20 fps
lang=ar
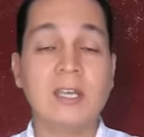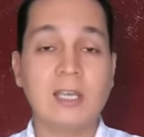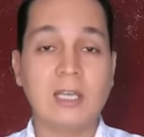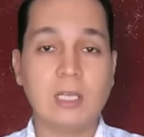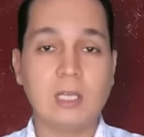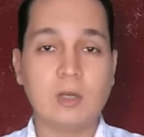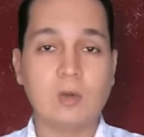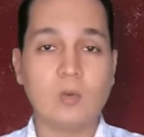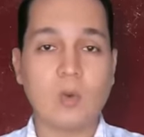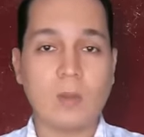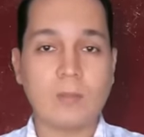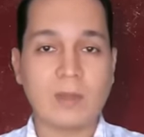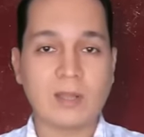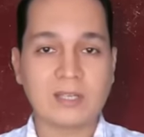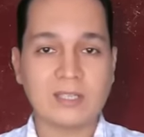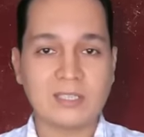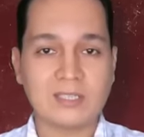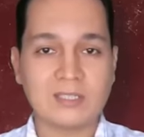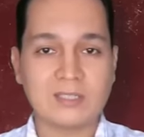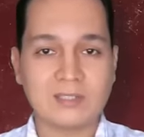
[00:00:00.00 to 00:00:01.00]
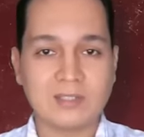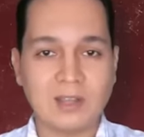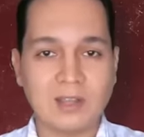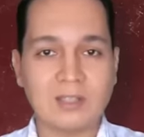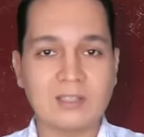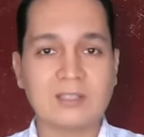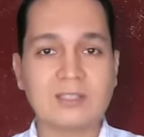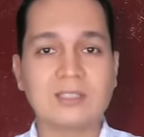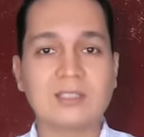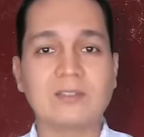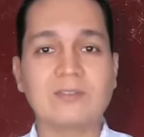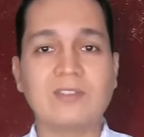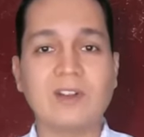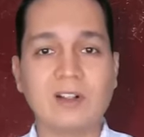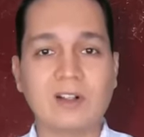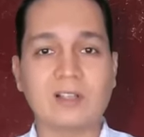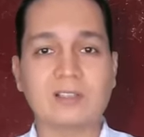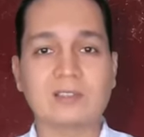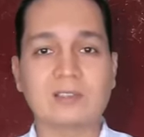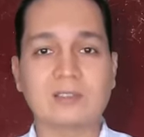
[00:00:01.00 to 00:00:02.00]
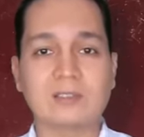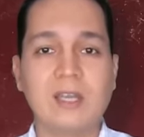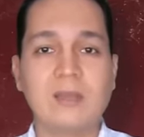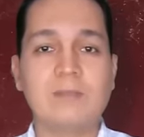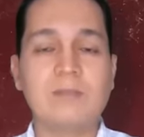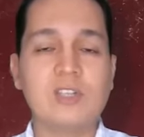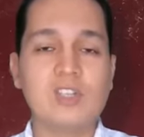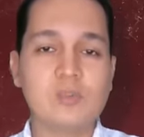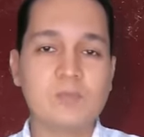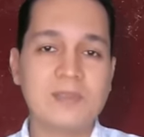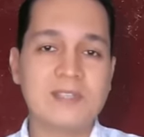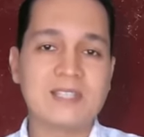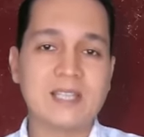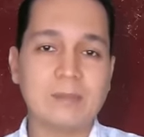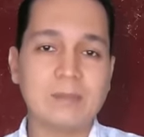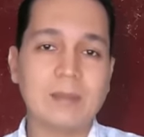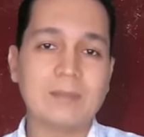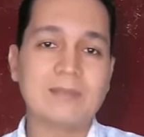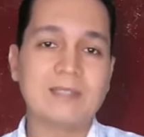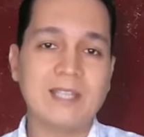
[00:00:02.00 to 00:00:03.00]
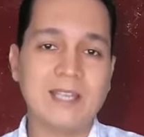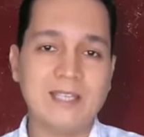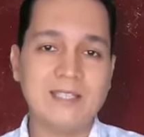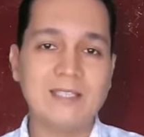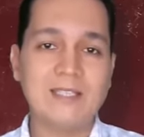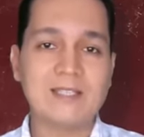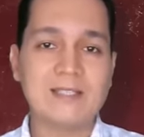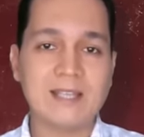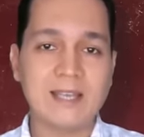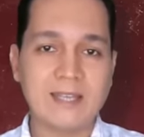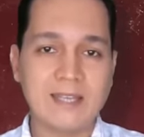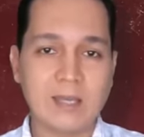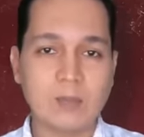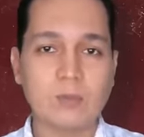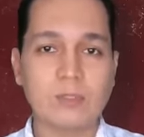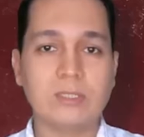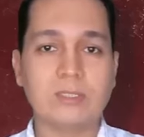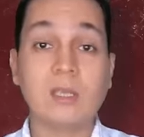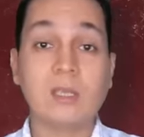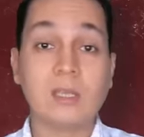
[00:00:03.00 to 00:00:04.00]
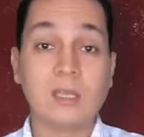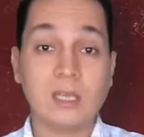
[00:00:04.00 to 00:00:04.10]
اللي هو مريض ضغط فقط مش بسبب تاني ثانوي